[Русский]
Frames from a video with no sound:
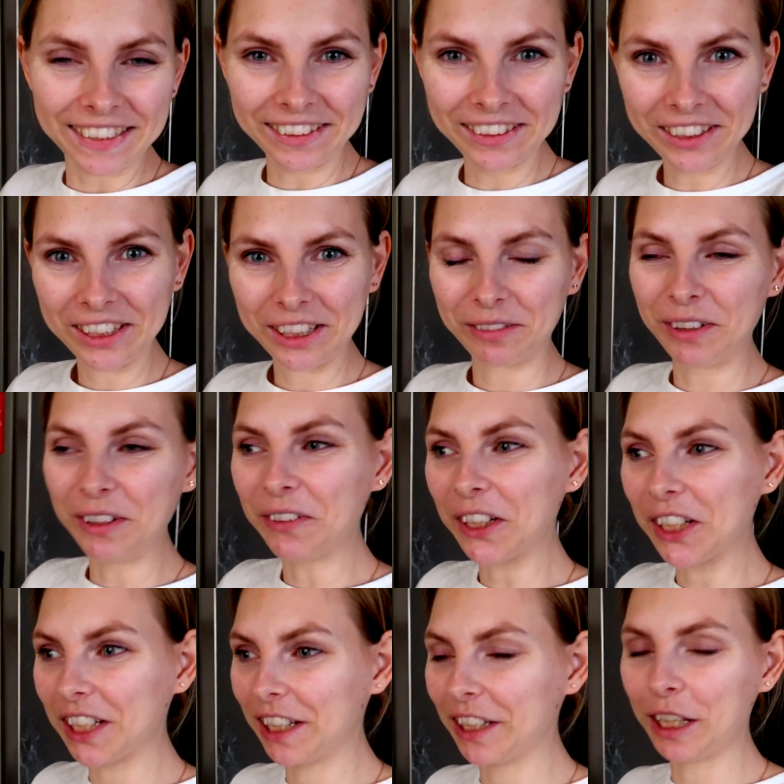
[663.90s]
Слушайте, мы
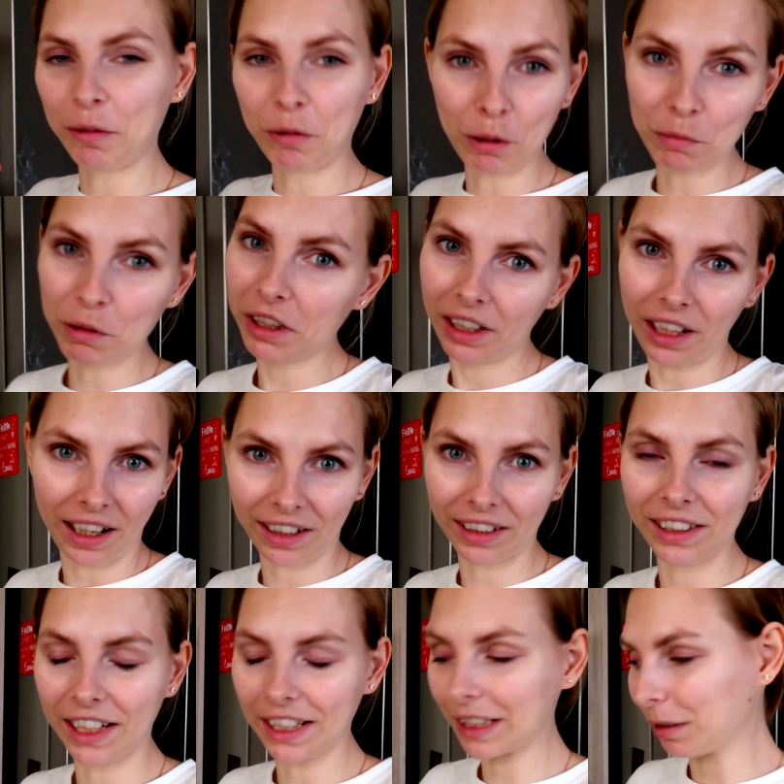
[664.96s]
пришли домой, мы так
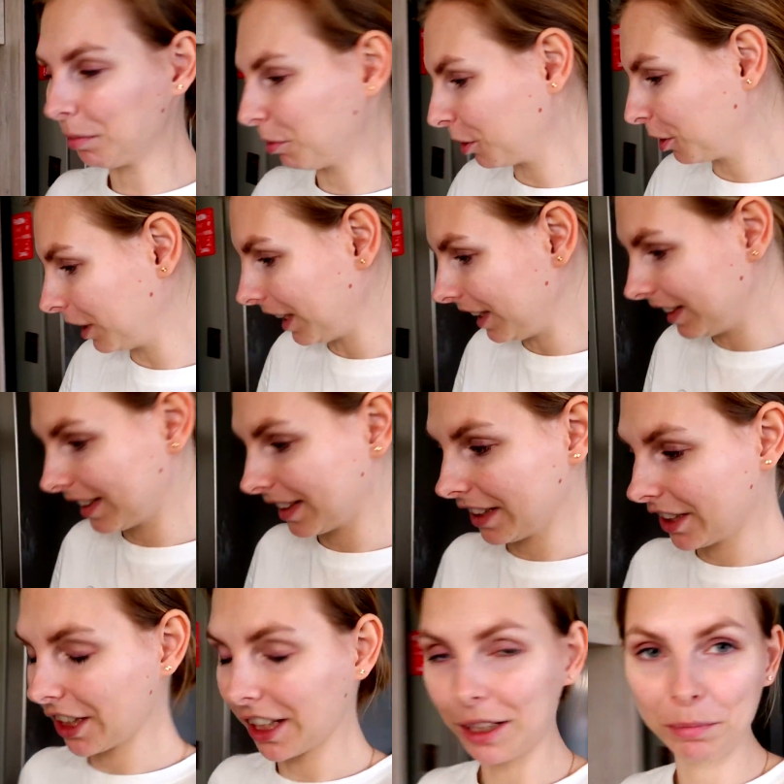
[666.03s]
классно погуляли,
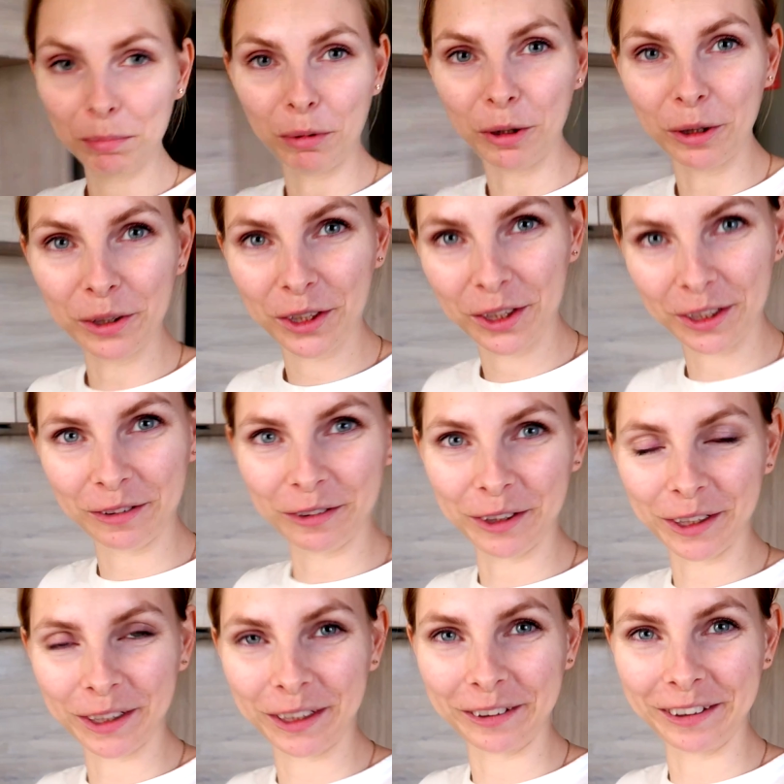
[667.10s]
сейчас пол
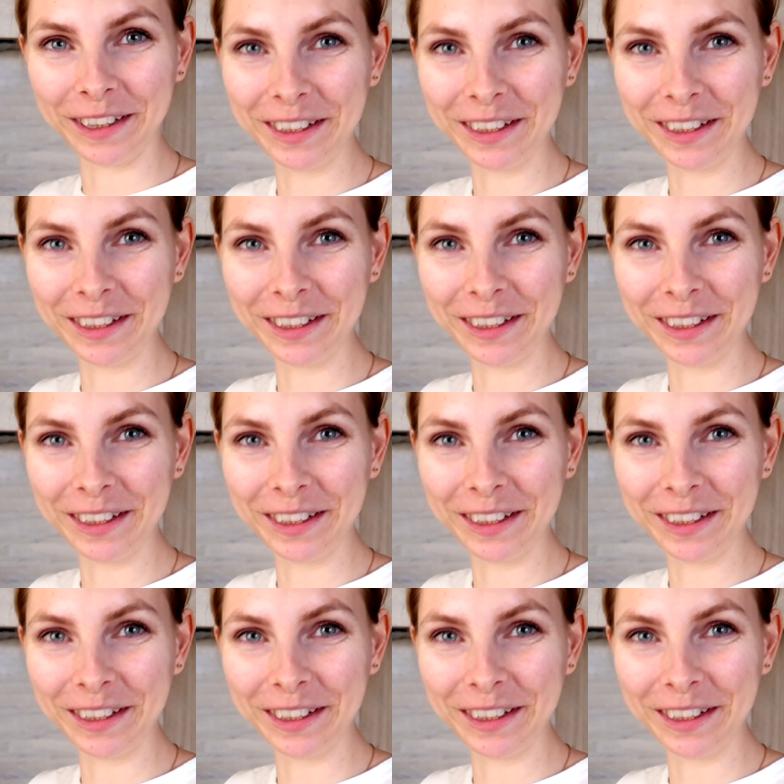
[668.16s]
четвертого.